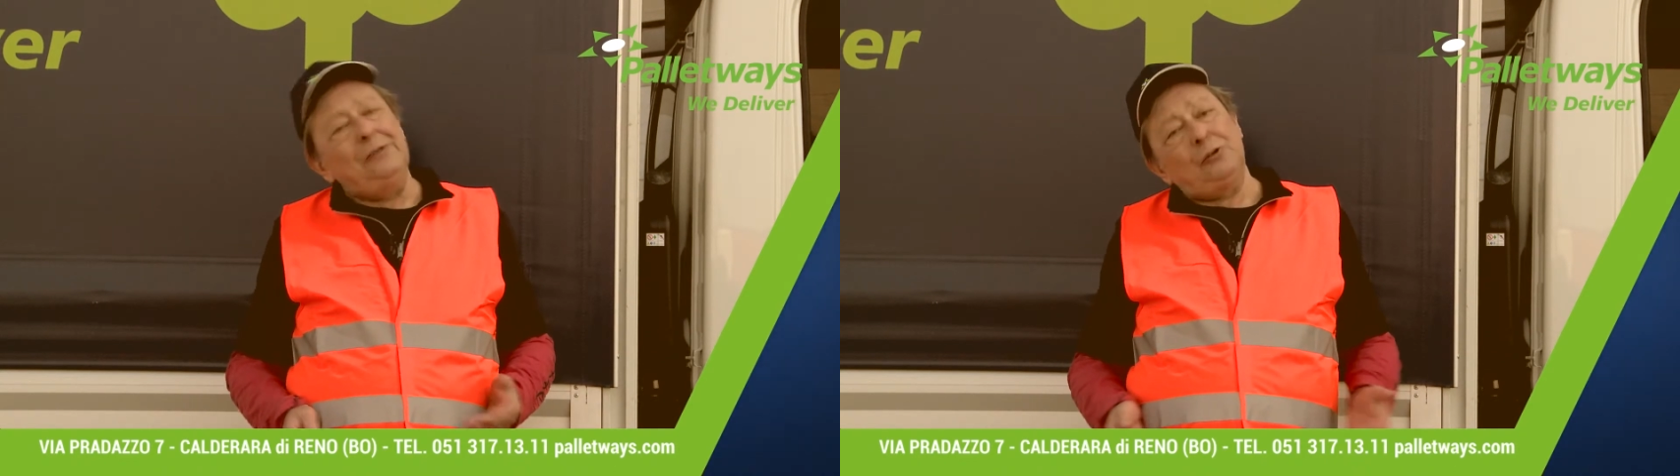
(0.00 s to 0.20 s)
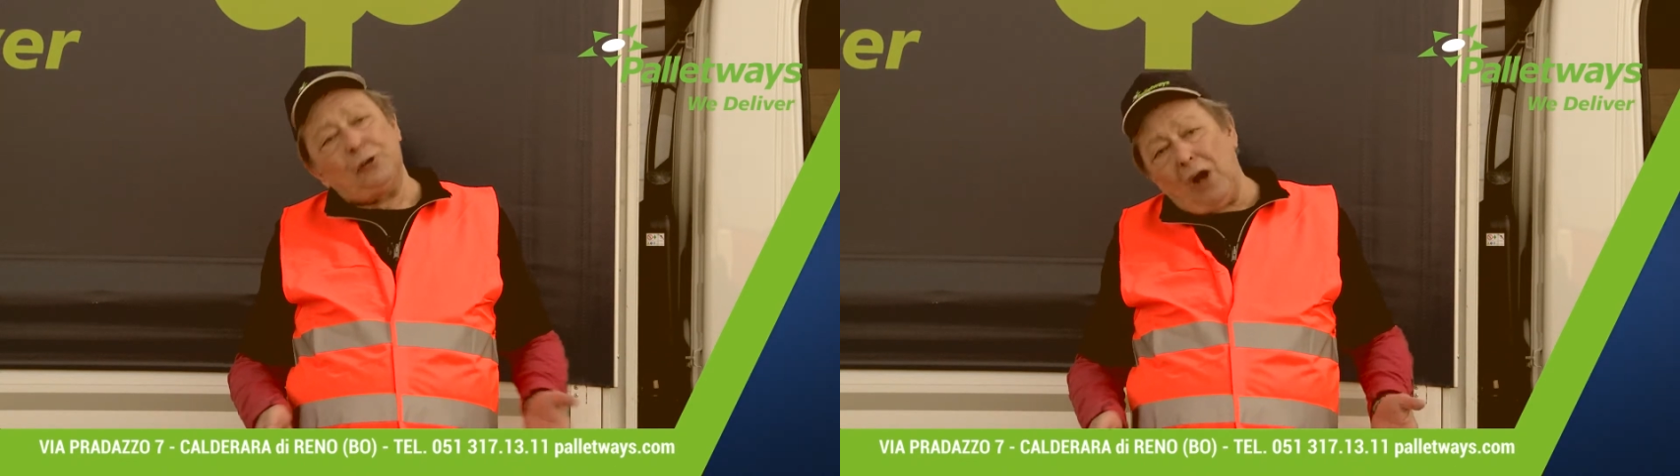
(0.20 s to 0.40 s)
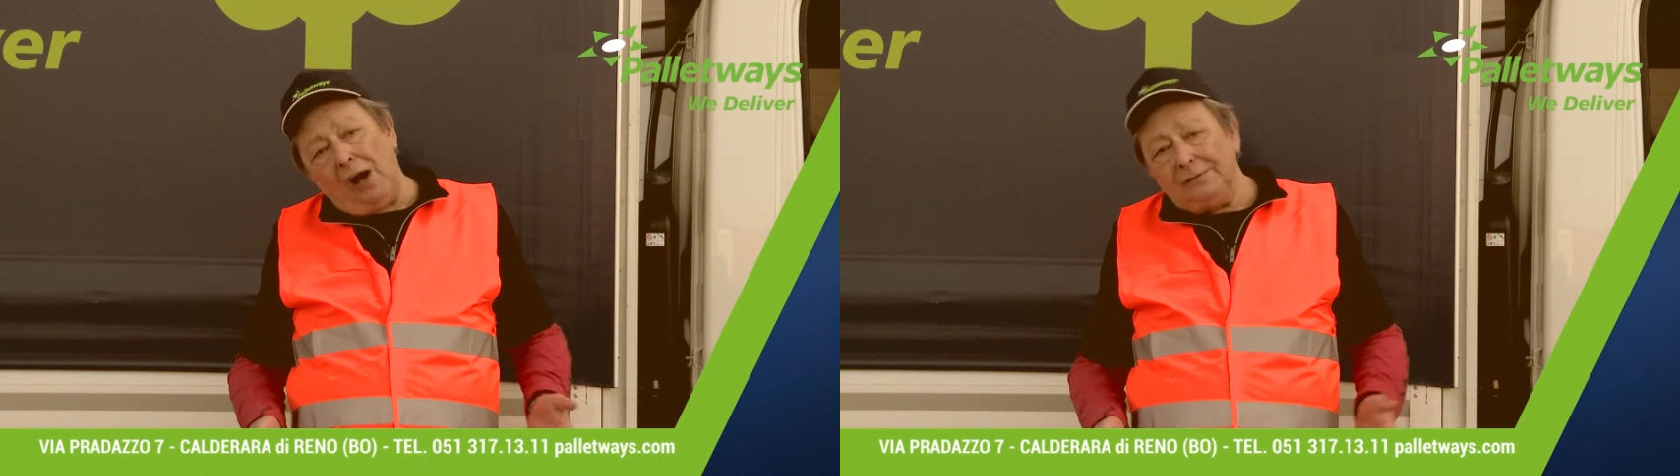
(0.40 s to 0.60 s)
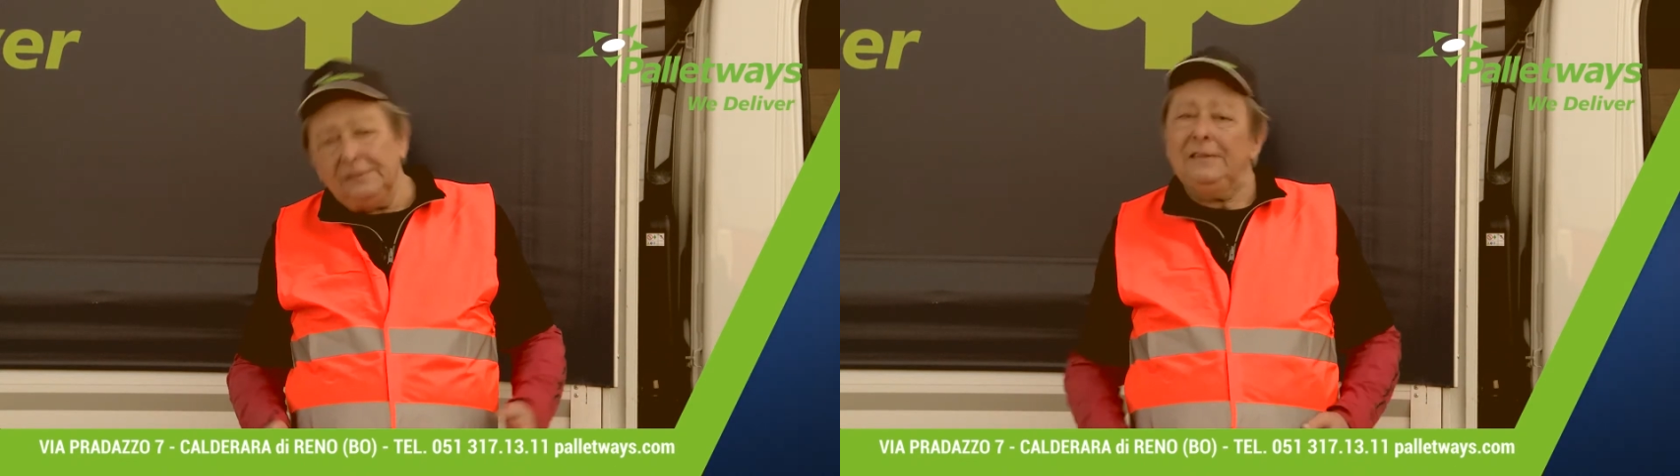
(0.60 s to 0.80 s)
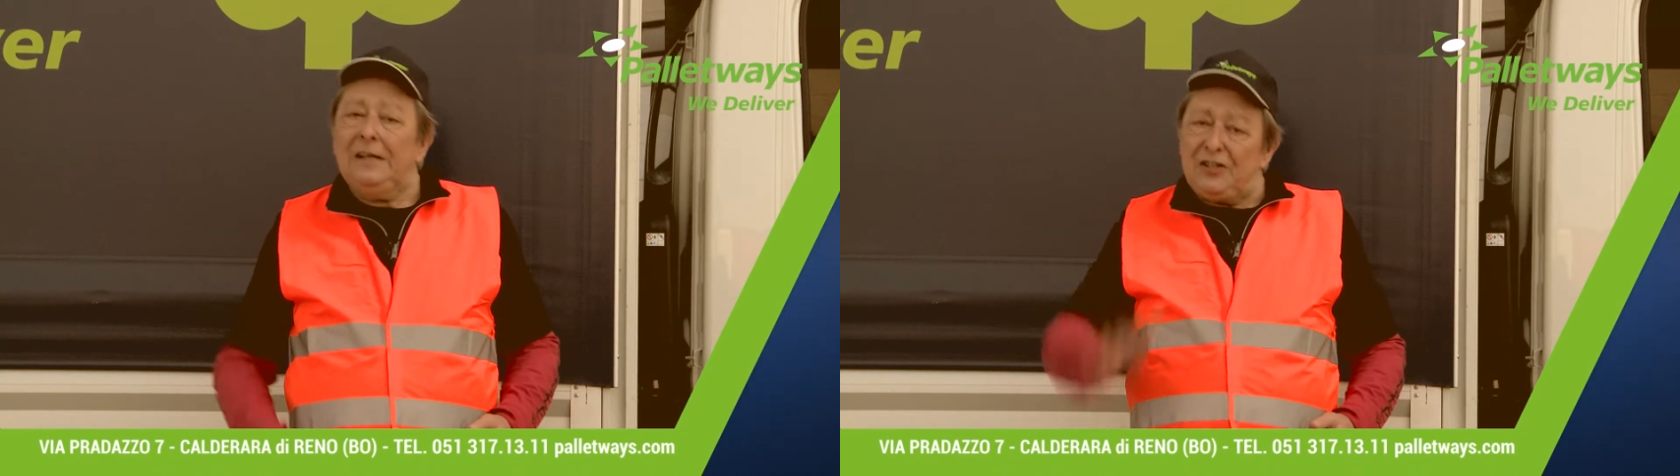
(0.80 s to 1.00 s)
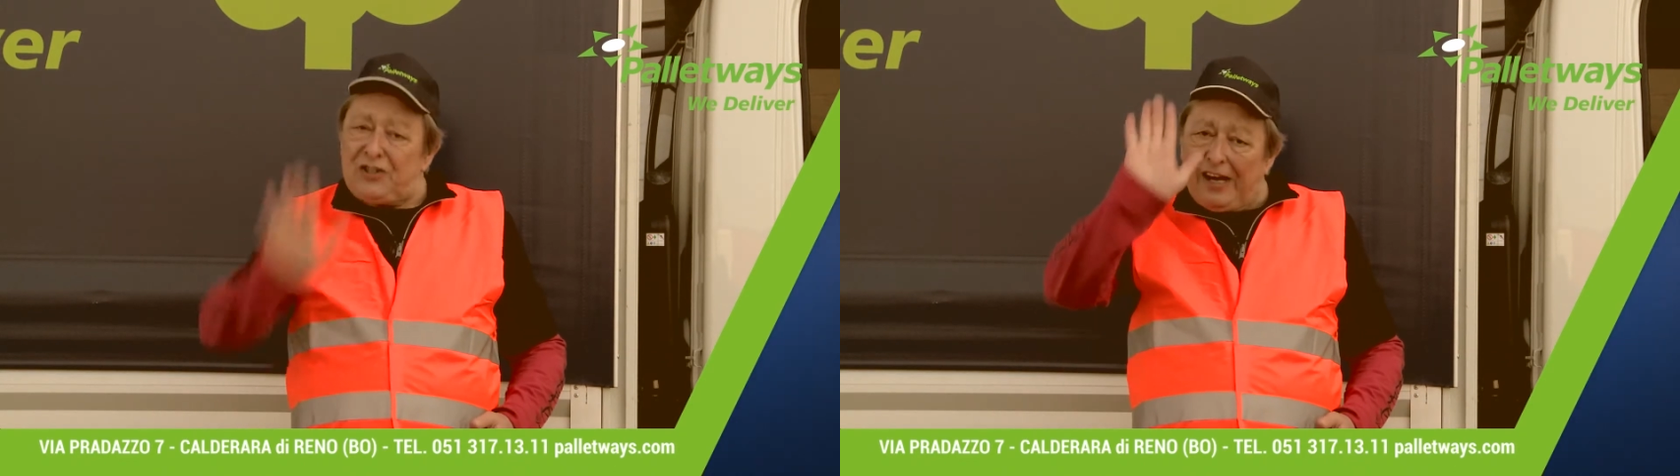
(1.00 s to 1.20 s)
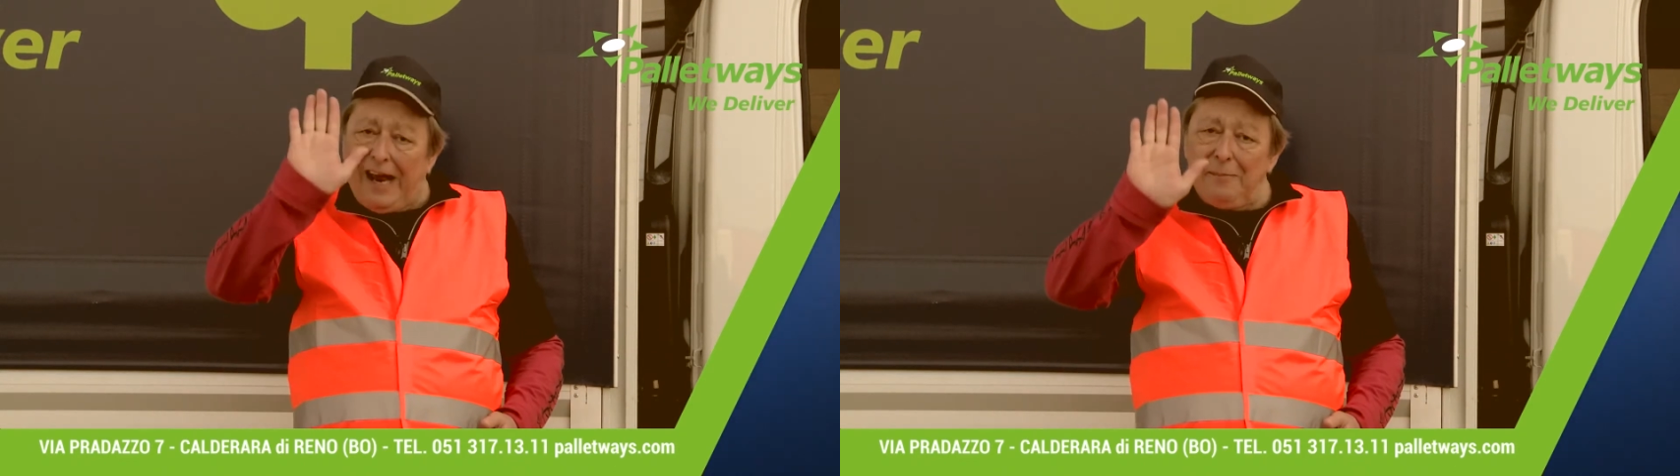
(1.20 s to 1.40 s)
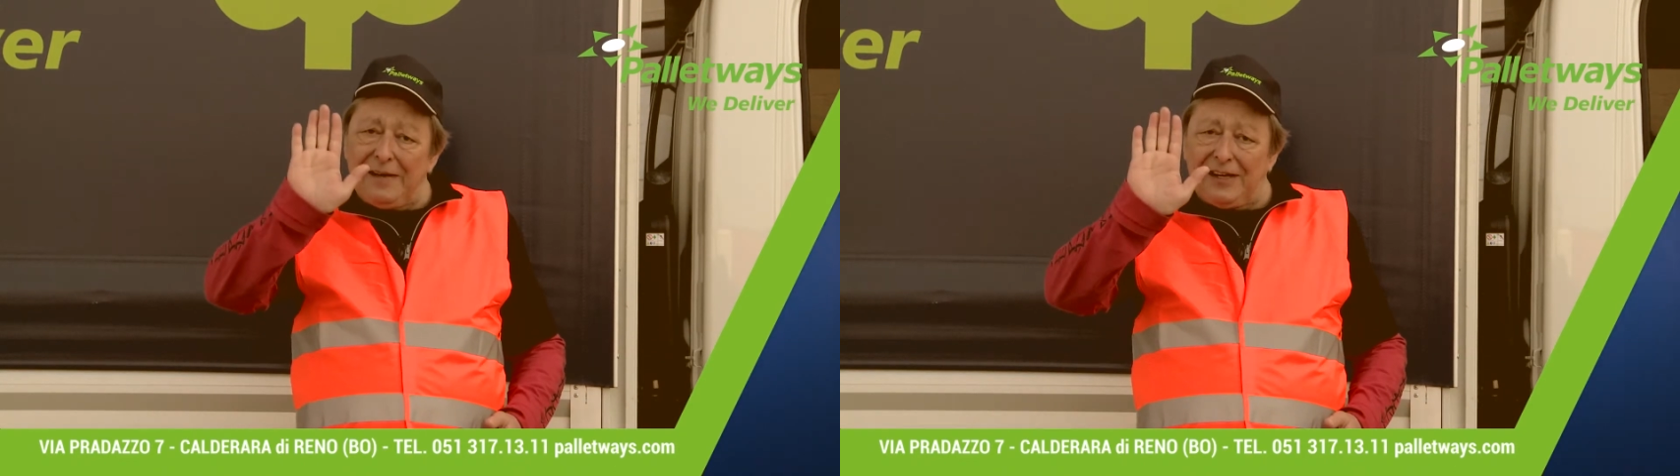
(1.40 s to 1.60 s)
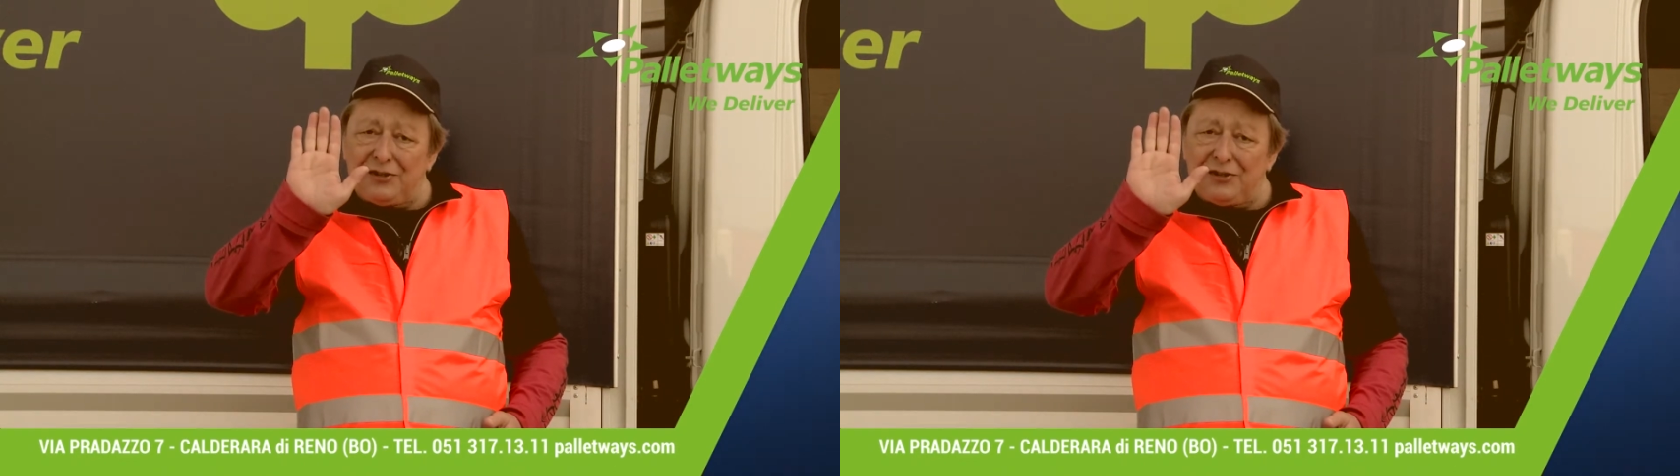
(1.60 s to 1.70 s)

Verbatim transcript: Ho detto no, ceramiche